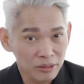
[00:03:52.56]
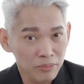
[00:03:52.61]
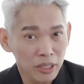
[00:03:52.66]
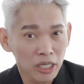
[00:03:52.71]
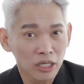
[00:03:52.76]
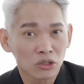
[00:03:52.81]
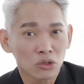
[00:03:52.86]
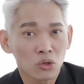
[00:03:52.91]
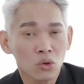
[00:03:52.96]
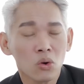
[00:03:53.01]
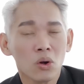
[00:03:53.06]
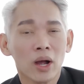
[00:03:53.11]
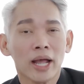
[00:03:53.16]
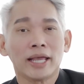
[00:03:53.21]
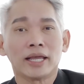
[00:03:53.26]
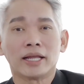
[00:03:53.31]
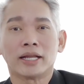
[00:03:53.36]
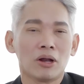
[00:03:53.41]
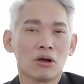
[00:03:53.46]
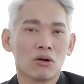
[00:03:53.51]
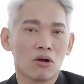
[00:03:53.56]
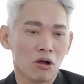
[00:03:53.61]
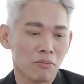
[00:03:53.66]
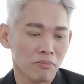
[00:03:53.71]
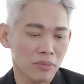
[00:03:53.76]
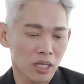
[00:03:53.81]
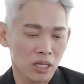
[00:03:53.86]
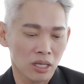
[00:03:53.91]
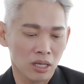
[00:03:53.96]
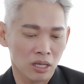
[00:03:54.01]
สมินด้วยแล้วก็
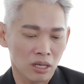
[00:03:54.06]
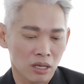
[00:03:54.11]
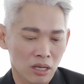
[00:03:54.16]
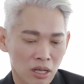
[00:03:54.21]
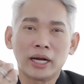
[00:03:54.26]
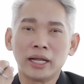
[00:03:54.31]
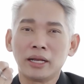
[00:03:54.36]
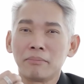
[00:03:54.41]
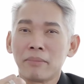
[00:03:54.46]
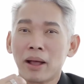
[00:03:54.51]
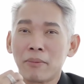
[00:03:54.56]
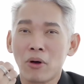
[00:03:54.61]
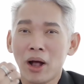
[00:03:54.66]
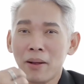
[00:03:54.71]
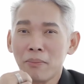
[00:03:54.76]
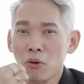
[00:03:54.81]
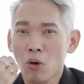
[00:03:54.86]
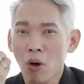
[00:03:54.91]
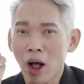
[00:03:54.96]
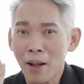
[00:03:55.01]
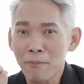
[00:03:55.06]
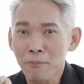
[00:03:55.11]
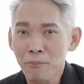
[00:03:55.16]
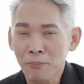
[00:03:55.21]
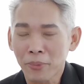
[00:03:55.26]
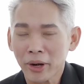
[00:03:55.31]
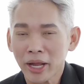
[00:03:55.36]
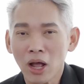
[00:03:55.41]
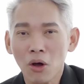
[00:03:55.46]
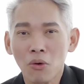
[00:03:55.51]
มีกลิ่นแบบว่าความ
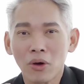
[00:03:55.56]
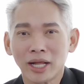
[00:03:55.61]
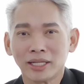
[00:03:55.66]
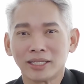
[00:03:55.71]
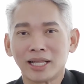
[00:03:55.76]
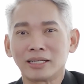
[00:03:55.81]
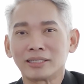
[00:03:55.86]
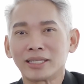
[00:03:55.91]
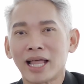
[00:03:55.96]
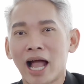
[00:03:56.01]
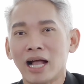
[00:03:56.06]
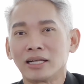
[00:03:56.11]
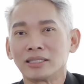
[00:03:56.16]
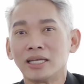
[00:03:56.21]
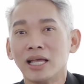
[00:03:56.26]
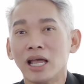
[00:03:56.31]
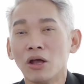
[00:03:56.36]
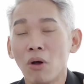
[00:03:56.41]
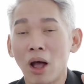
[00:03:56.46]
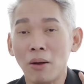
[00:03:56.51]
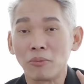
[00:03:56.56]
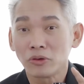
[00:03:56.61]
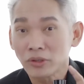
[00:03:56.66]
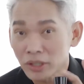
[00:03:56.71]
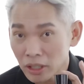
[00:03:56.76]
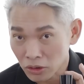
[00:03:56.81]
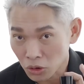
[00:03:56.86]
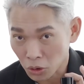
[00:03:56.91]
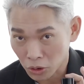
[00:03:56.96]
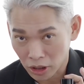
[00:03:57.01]
เปรี้ยวอะไรต่างๆที่ให้ความรู้
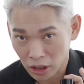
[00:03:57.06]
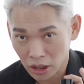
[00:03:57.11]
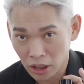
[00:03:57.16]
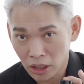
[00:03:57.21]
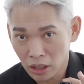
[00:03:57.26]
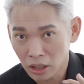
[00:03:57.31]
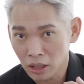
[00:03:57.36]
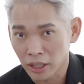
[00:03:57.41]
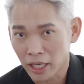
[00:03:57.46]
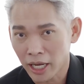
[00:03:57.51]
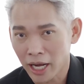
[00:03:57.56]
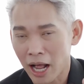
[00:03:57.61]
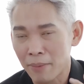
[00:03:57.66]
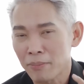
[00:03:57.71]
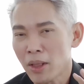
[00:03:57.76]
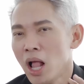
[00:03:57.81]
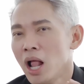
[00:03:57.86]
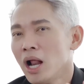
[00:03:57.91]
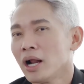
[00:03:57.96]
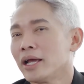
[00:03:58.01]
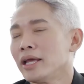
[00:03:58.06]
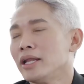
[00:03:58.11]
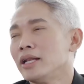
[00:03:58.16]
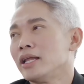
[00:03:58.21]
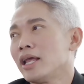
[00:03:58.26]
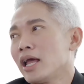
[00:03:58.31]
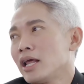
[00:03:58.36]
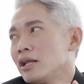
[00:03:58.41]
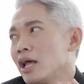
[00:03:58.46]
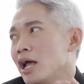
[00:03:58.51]
สึกสดชื่นนะครับกลิ่น
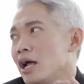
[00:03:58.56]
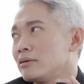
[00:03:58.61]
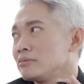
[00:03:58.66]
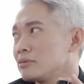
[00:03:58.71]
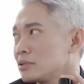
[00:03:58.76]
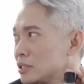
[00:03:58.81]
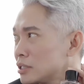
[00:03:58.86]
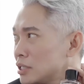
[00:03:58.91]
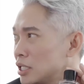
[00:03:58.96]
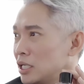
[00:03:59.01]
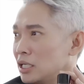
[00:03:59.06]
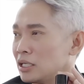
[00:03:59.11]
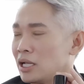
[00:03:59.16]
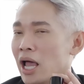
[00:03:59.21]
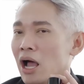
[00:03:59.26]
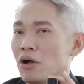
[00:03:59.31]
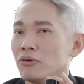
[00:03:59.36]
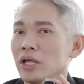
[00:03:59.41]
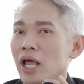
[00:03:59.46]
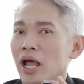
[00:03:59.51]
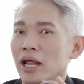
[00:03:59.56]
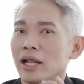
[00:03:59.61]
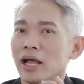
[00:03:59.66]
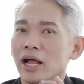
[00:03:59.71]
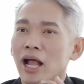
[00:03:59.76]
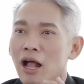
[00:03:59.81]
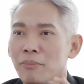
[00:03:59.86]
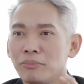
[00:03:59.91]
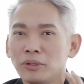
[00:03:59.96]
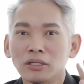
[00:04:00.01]
นี้เนี่ยฉีดแล้วเนี่ย
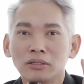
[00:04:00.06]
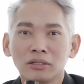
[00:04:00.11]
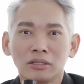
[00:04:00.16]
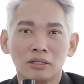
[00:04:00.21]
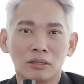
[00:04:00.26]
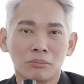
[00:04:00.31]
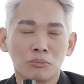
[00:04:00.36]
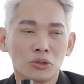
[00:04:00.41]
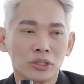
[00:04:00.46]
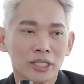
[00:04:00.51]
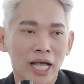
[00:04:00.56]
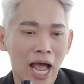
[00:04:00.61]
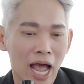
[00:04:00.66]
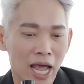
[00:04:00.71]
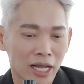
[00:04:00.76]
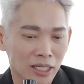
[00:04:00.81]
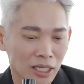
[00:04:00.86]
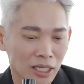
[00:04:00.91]
นะครับนึกถึงผู้ชาย